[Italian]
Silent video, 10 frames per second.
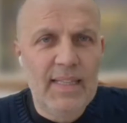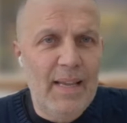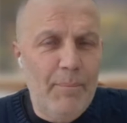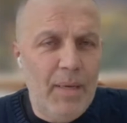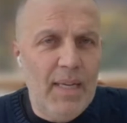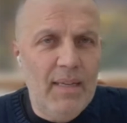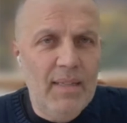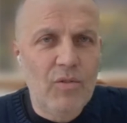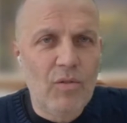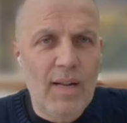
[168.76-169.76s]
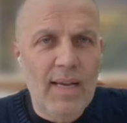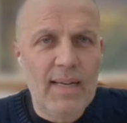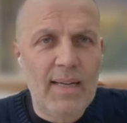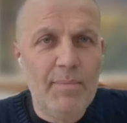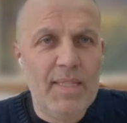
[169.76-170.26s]
terribili, sono la
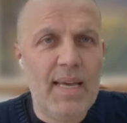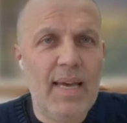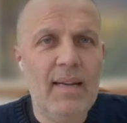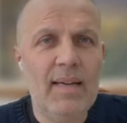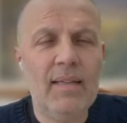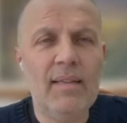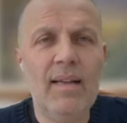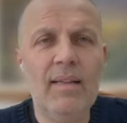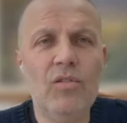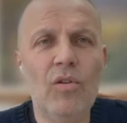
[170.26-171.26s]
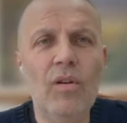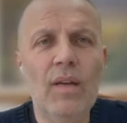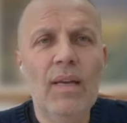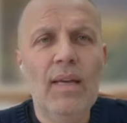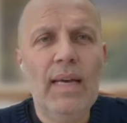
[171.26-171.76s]
Klebsiella che tra l'altro
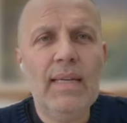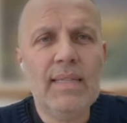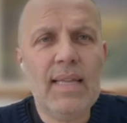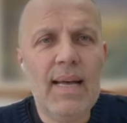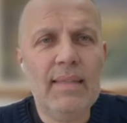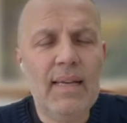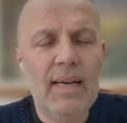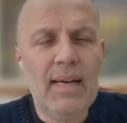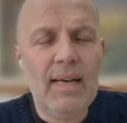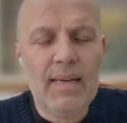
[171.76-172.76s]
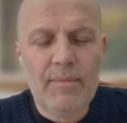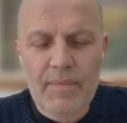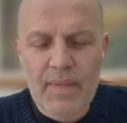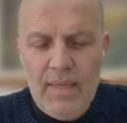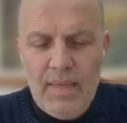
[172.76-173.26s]
è stata
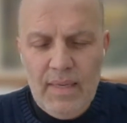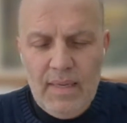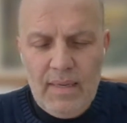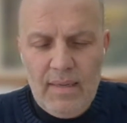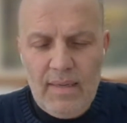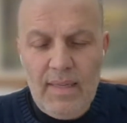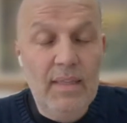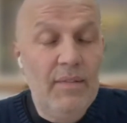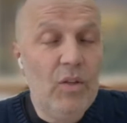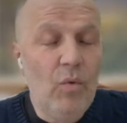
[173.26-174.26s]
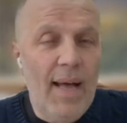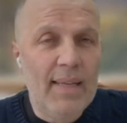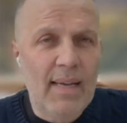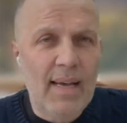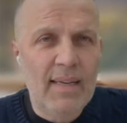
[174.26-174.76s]
eh,
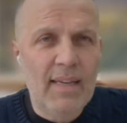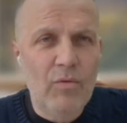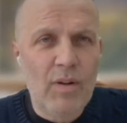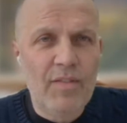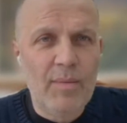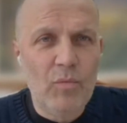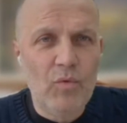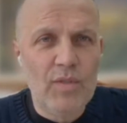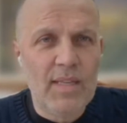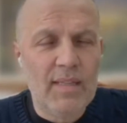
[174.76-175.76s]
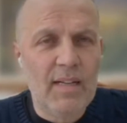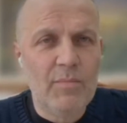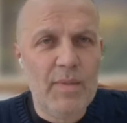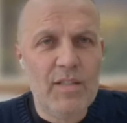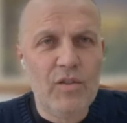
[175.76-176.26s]
individuata anche in una famosa
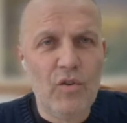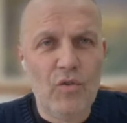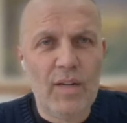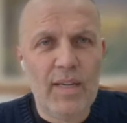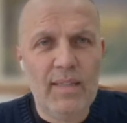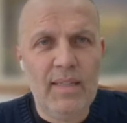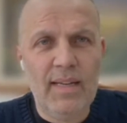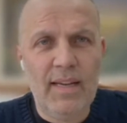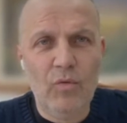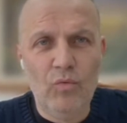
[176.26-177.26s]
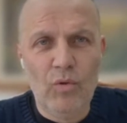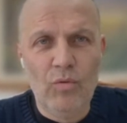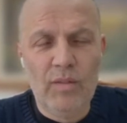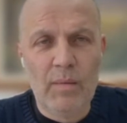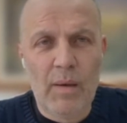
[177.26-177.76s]
trasmissione di Rai 1
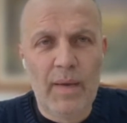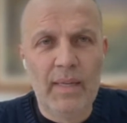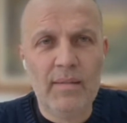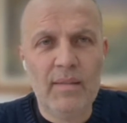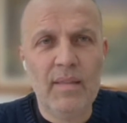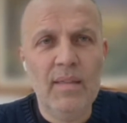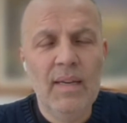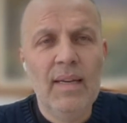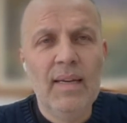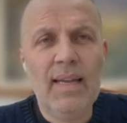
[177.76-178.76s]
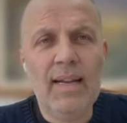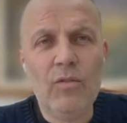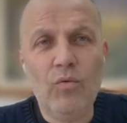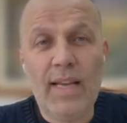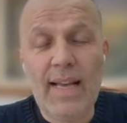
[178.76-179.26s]
ultimamente, che in
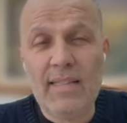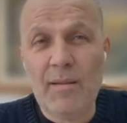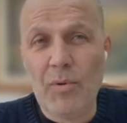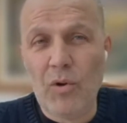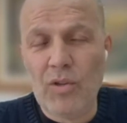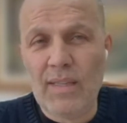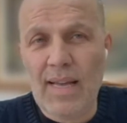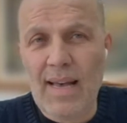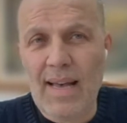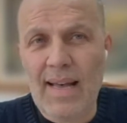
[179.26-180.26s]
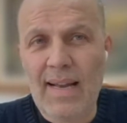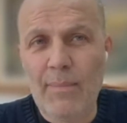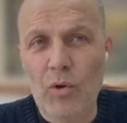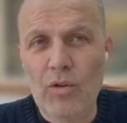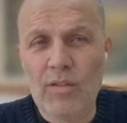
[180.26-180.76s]
alcuni casi porta alla
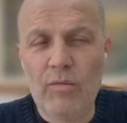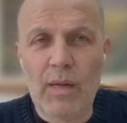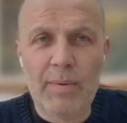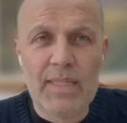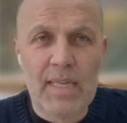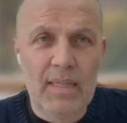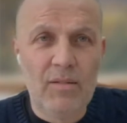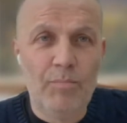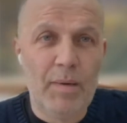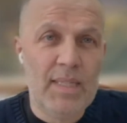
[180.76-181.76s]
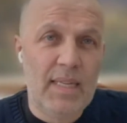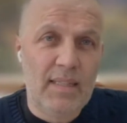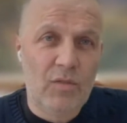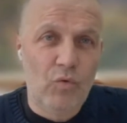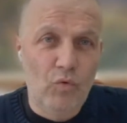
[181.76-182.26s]
morte paziente, un
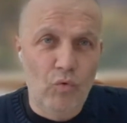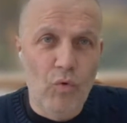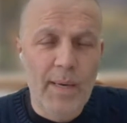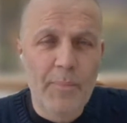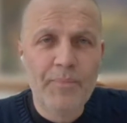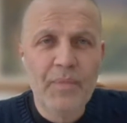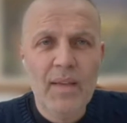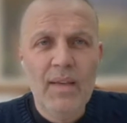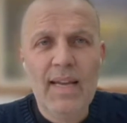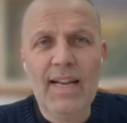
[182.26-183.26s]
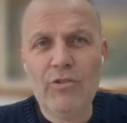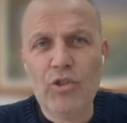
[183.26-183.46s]
paziente su due, è la